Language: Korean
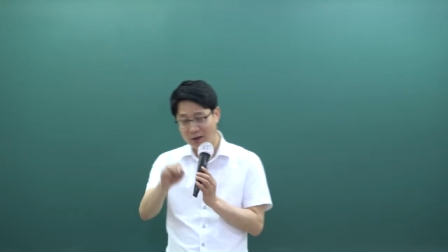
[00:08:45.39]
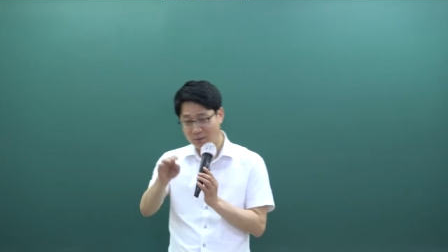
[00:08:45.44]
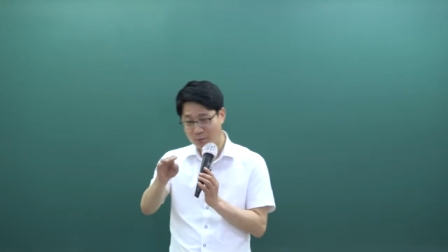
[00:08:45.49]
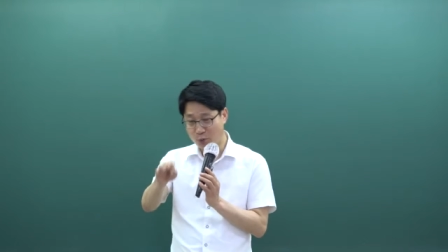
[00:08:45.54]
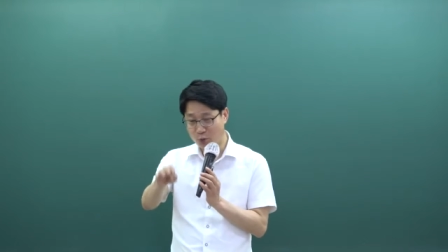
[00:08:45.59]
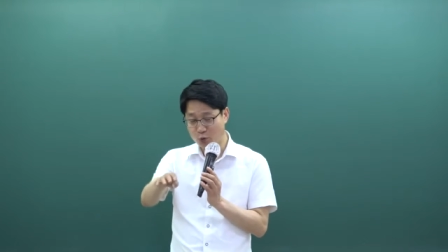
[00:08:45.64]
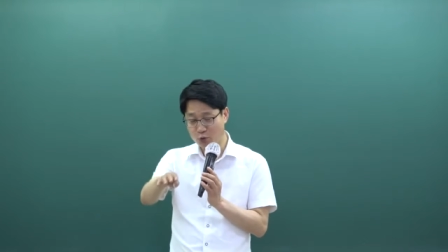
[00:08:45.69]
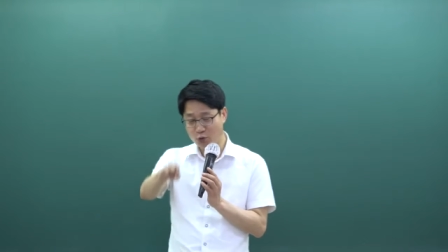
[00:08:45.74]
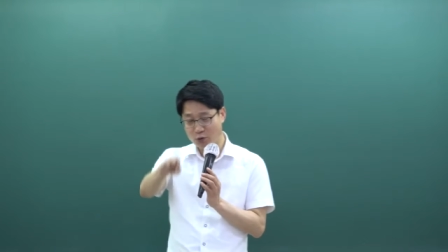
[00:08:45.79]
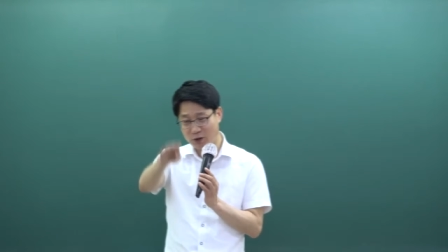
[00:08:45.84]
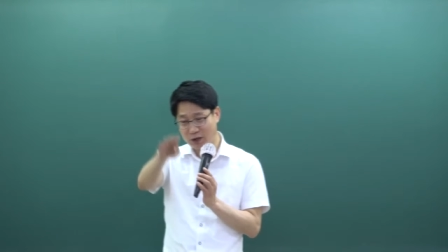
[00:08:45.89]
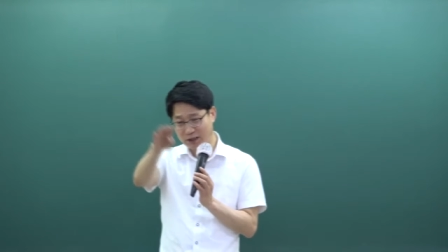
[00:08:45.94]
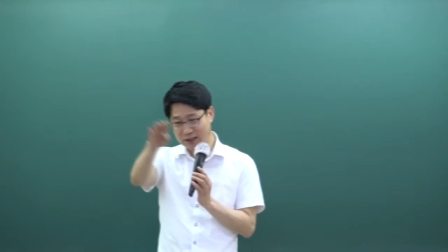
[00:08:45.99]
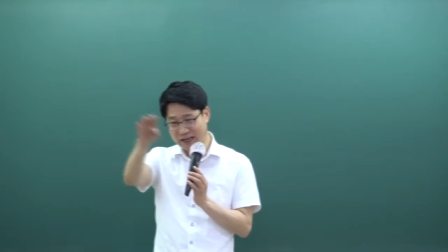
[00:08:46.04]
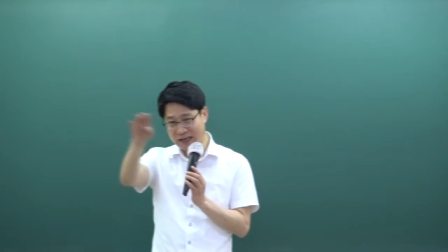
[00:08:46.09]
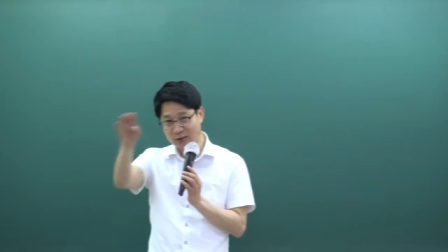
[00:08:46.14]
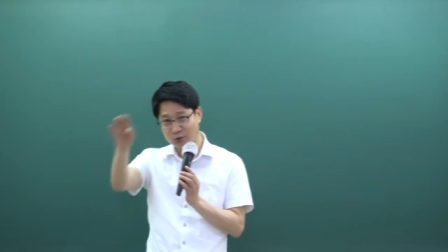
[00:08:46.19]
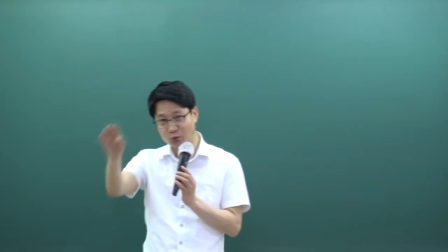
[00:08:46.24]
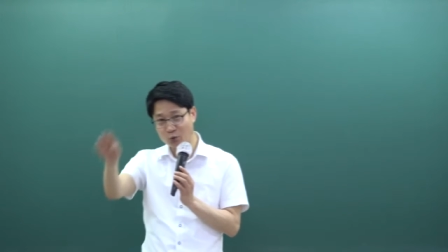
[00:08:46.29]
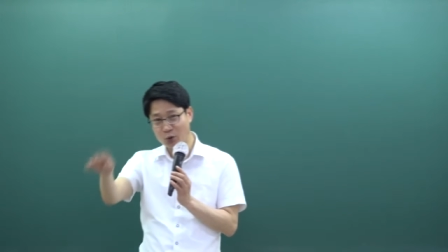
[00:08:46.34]
보유와
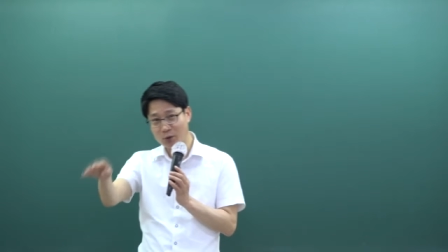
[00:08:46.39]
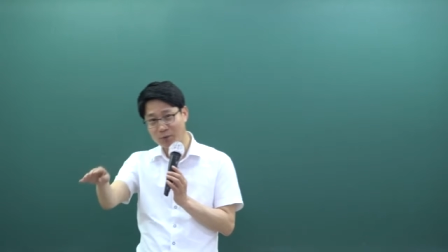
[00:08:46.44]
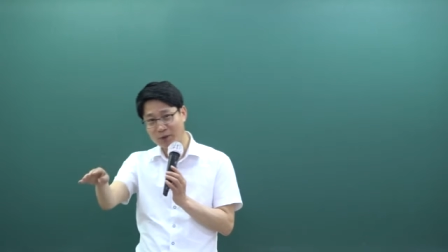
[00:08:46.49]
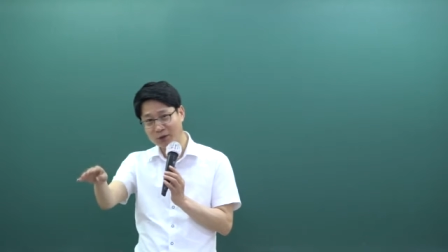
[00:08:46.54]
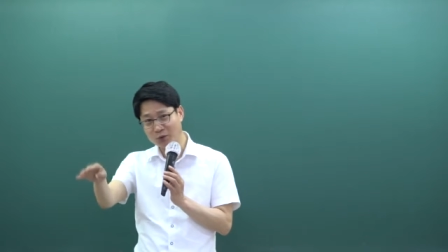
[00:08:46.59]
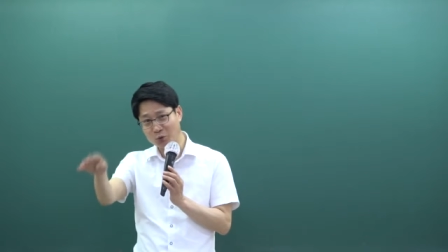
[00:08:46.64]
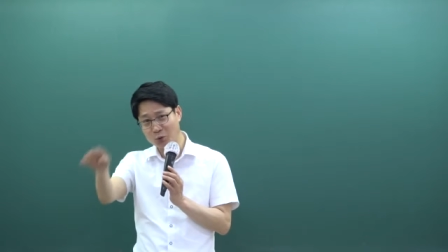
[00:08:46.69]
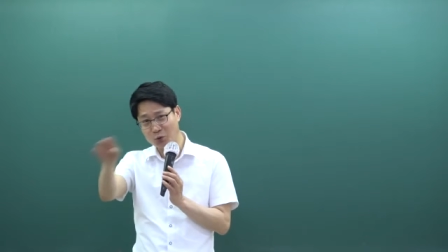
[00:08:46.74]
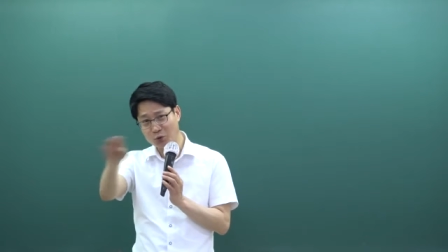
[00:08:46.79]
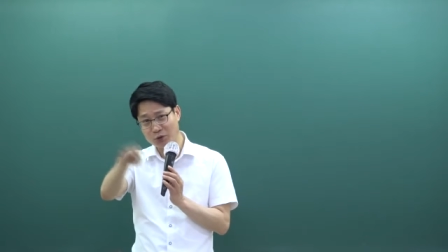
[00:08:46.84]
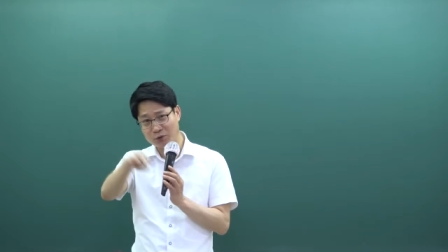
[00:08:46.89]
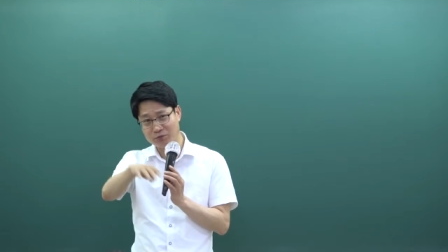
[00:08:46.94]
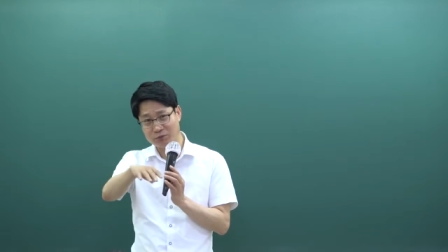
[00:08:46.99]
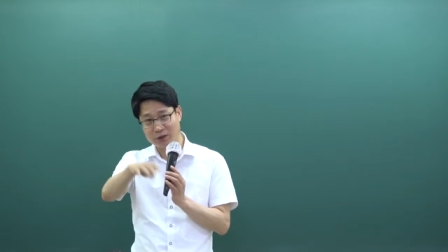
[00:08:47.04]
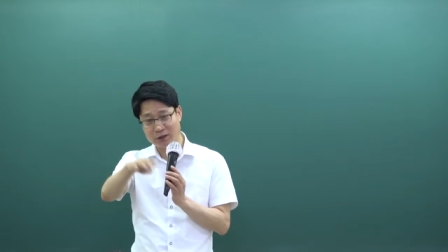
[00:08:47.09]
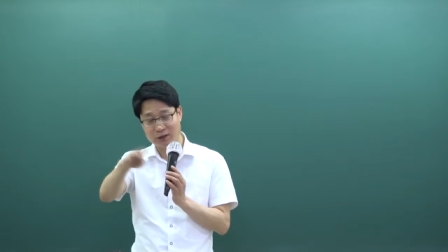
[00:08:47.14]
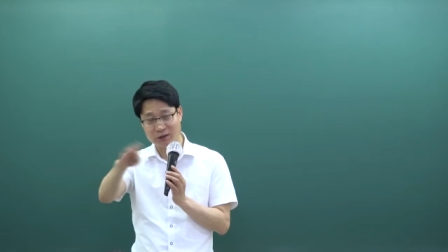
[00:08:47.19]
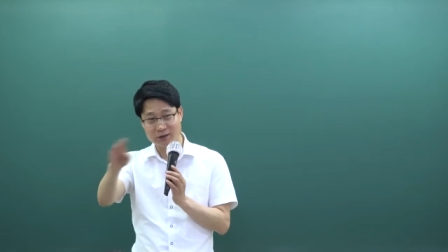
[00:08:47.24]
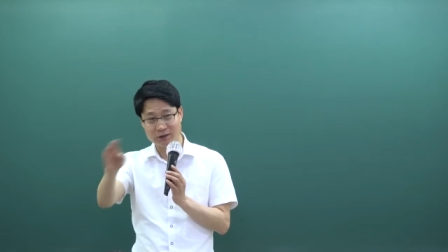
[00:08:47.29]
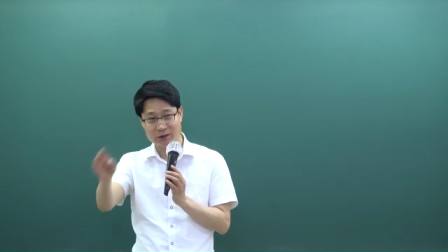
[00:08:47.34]
양도에만 동시부과
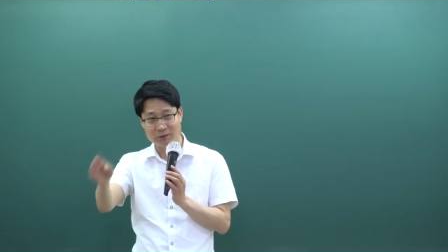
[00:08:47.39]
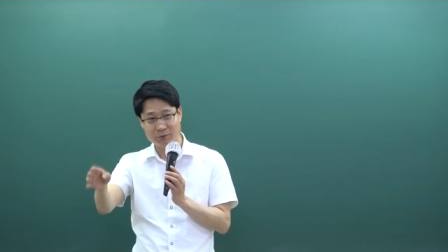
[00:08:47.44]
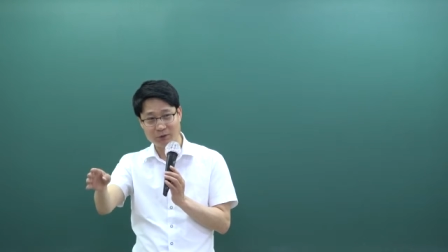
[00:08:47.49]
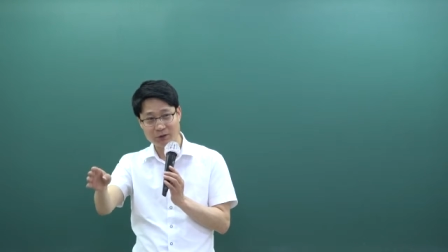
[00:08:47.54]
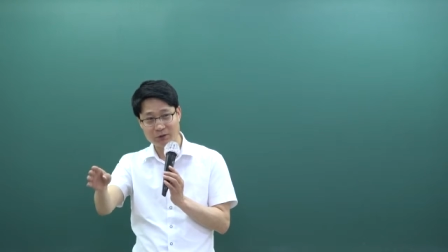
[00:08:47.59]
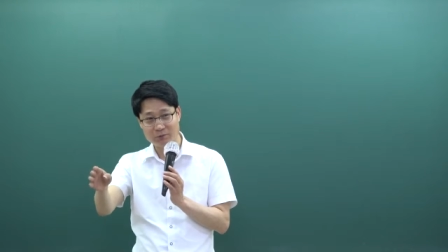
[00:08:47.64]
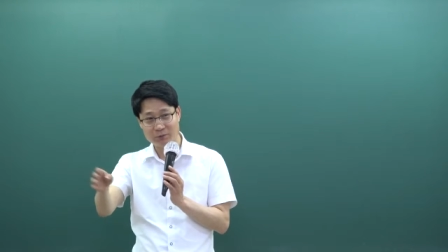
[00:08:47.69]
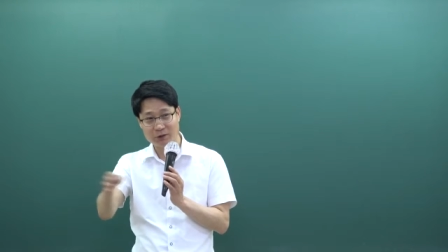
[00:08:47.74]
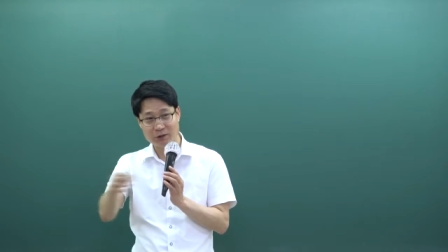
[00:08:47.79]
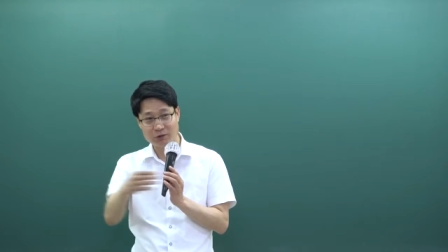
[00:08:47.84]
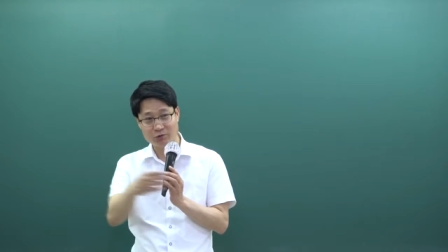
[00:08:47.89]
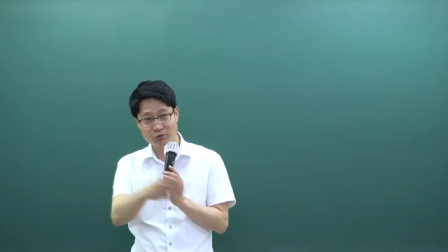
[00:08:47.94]
되는 세금이 있습니다.